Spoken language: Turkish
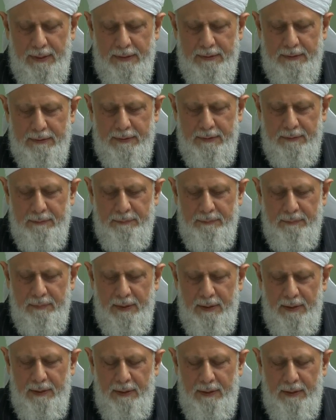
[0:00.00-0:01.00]
Ondan
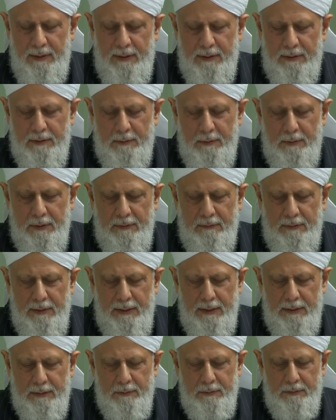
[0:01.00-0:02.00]
sonra
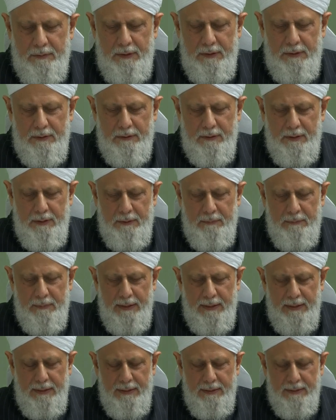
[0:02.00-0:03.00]
söylendiğine göre
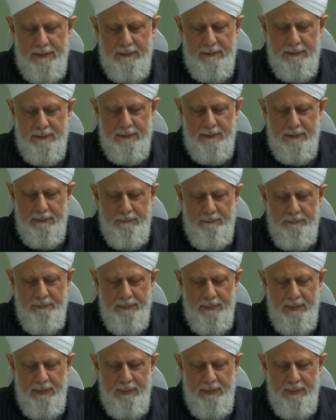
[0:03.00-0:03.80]
Benu Nazir